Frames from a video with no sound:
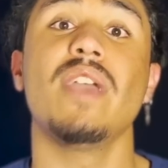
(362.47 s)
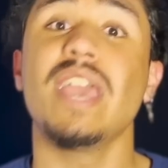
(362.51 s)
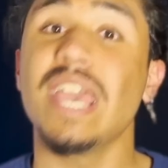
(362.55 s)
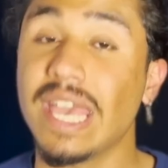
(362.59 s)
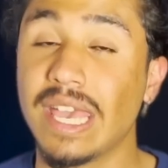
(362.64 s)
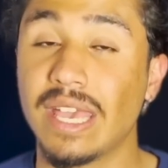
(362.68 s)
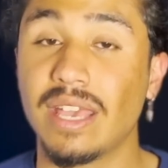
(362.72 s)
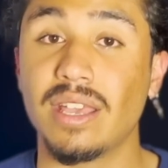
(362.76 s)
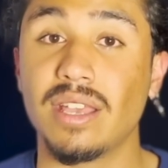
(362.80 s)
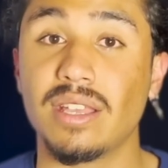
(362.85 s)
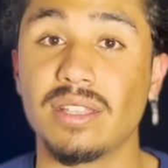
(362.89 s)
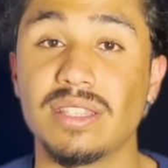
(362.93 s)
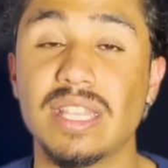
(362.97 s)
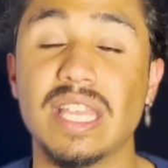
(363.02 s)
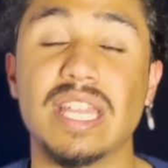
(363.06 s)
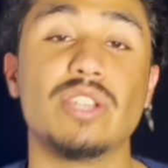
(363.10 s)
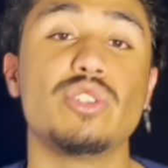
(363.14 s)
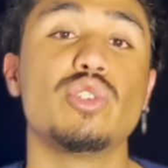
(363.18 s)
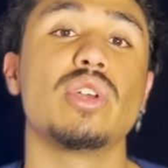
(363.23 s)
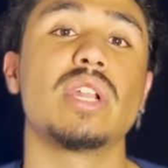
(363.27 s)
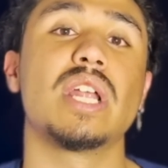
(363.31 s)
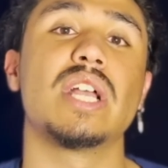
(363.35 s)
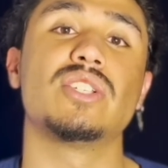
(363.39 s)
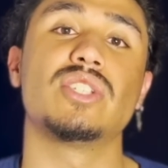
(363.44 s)
ve
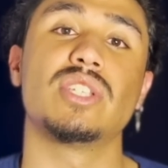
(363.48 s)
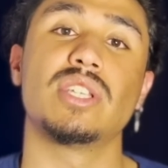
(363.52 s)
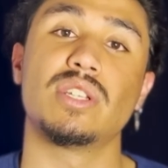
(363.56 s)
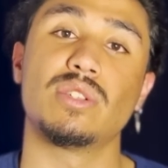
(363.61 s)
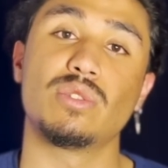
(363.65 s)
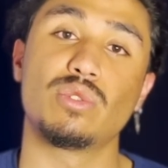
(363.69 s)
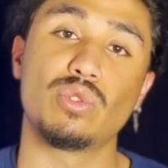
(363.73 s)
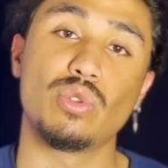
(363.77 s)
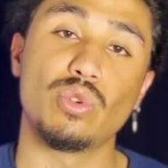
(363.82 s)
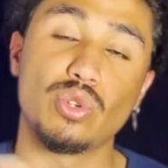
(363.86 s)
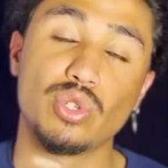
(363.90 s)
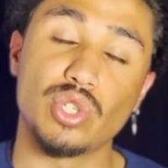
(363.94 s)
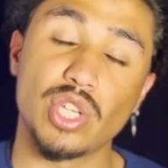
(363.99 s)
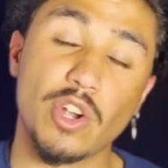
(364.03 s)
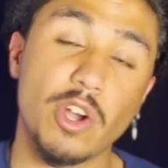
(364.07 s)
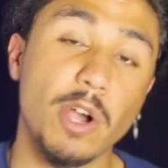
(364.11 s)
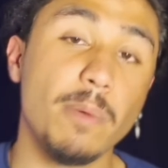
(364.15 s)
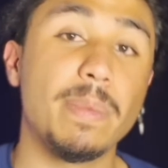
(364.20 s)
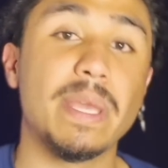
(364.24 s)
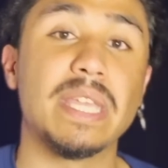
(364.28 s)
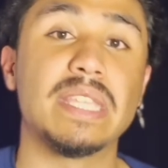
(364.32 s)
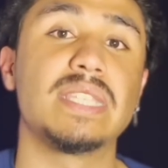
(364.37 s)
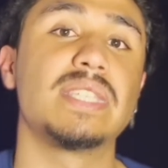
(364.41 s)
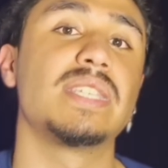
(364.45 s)
derece öğrencilerin soru
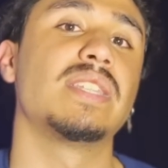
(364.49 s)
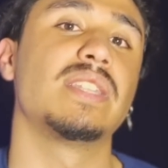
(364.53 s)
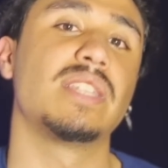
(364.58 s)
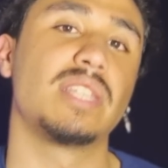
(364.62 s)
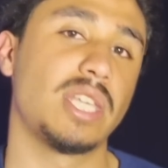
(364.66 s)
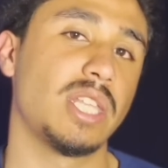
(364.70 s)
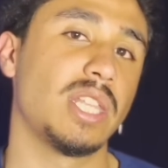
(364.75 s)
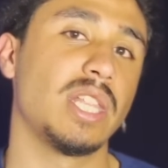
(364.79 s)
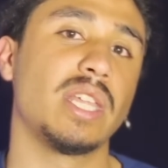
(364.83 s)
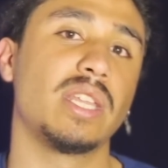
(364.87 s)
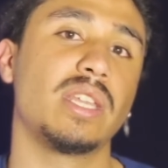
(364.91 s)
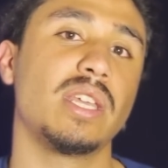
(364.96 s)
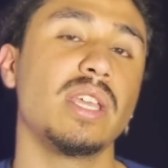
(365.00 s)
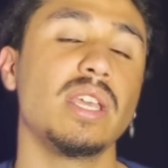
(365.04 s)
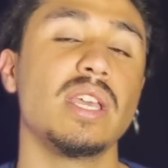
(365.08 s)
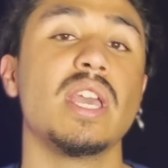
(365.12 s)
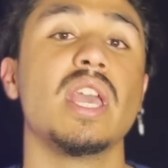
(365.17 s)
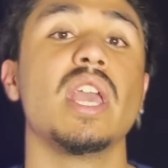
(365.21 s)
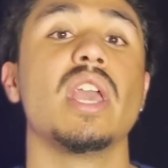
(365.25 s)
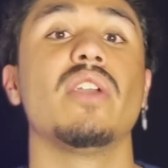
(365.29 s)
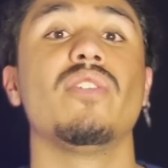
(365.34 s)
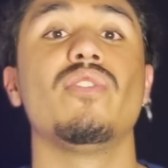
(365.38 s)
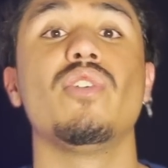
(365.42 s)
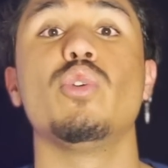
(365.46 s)
cevap etkinlikleri
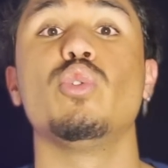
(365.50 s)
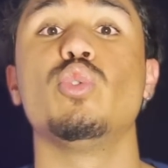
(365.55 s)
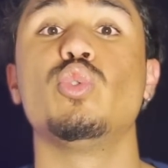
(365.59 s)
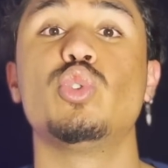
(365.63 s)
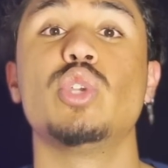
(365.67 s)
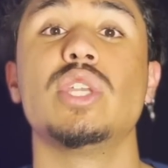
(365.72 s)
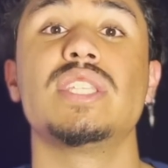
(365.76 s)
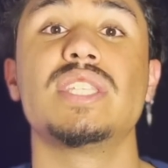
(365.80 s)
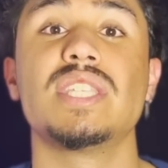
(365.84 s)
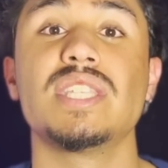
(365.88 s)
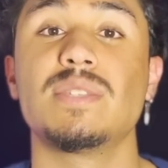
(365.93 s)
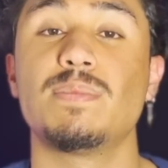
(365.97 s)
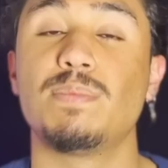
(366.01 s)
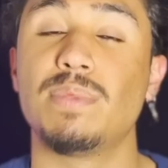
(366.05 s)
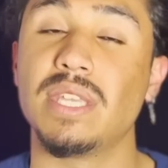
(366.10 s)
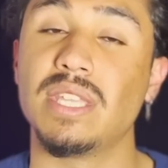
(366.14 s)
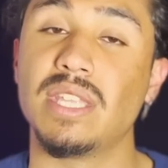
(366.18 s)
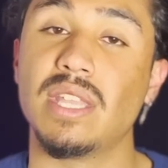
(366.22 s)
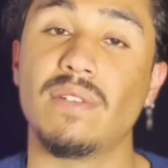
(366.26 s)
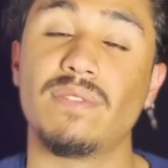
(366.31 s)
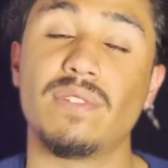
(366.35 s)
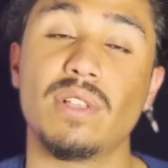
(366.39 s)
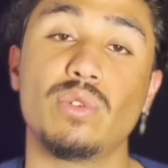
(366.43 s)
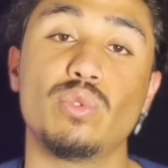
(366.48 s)
ve ücretsiz
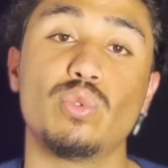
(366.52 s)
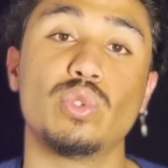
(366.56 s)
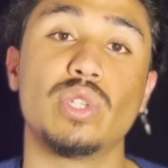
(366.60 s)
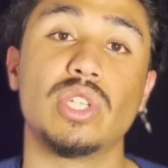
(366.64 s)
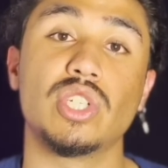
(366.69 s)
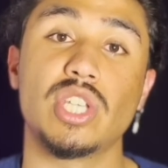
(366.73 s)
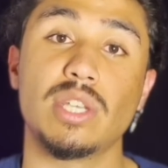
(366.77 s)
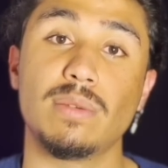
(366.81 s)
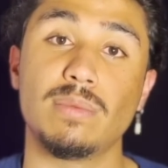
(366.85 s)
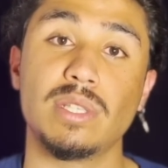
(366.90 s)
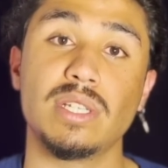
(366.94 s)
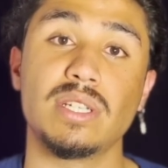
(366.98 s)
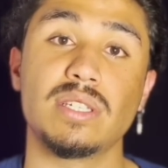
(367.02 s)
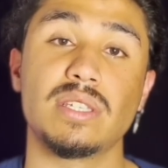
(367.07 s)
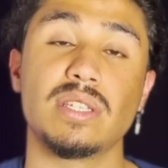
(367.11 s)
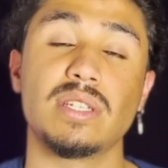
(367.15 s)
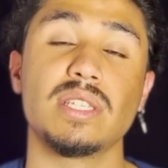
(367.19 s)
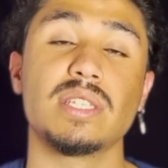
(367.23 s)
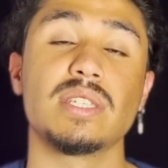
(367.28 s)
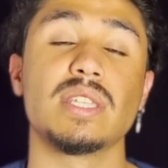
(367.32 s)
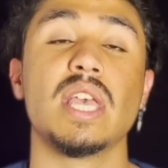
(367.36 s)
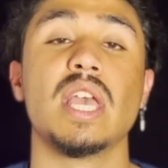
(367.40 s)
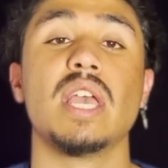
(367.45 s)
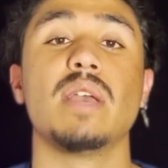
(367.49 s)
pdf'leri
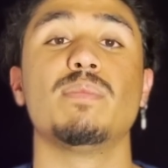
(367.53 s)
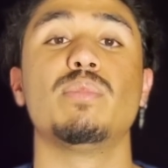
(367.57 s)
ulaşabilirsiniz.